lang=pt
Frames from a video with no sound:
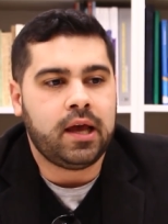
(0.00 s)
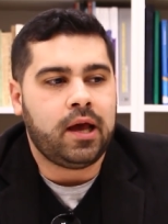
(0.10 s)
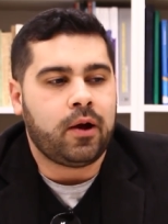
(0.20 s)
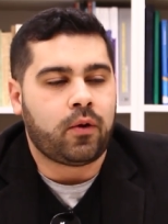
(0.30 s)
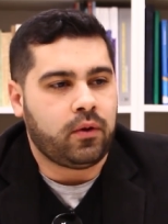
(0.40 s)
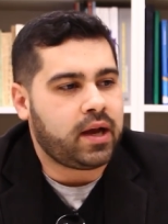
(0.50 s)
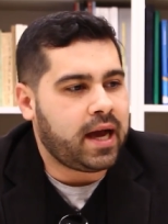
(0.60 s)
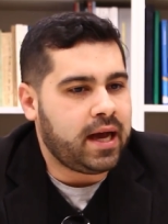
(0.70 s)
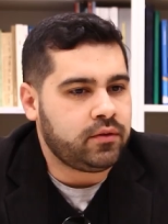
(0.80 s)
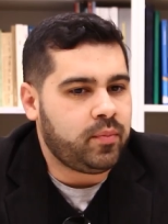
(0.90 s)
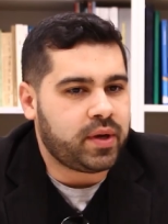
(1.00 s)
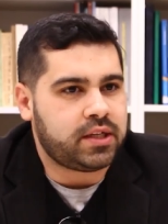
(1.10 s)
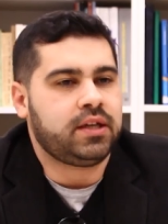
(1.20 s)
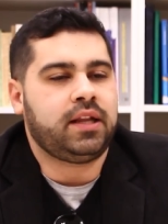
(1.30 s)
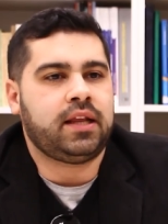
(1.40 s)
colocado a partir
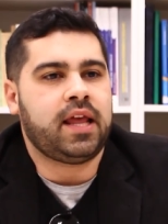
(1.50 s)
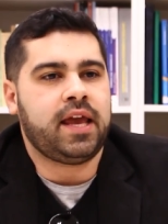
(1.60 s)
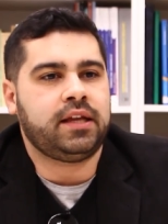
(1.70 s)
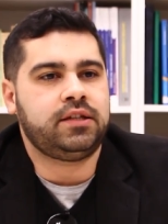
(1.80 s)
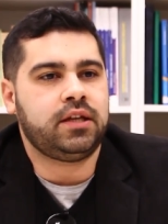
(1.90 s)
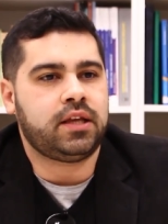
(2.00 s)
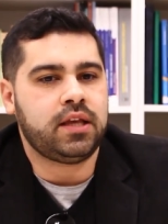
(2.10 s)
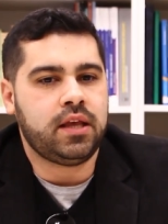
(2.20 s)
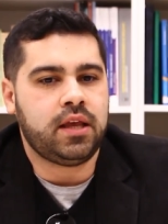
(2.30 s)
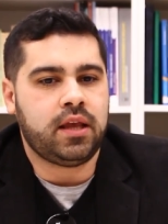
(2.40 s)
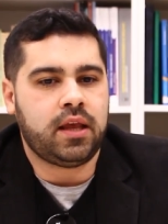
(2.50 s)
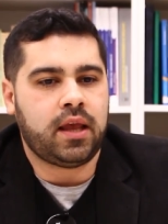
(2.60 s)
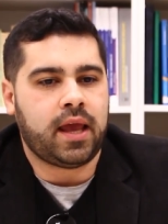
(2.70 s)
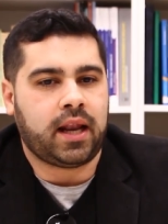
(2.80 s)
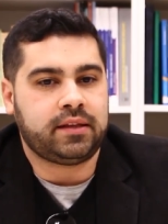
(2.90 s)
da ideia de que
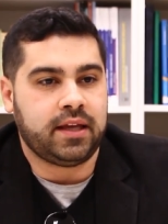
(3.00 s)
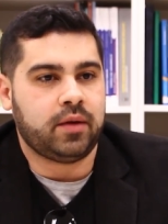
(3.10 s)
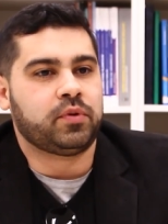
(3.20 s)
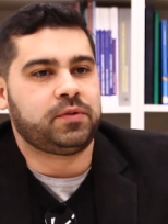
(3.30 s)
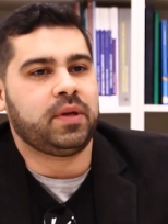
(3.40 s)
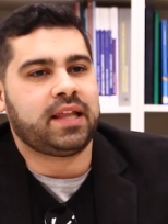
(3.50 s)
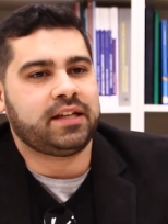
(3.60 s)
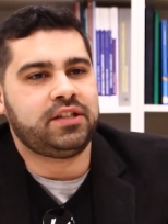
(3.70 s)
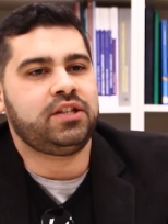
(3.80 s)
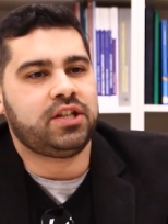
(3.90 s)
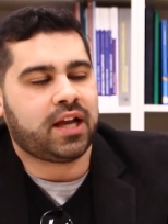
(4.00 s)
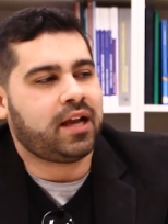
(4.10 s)
ela teria a possibilidade de gerar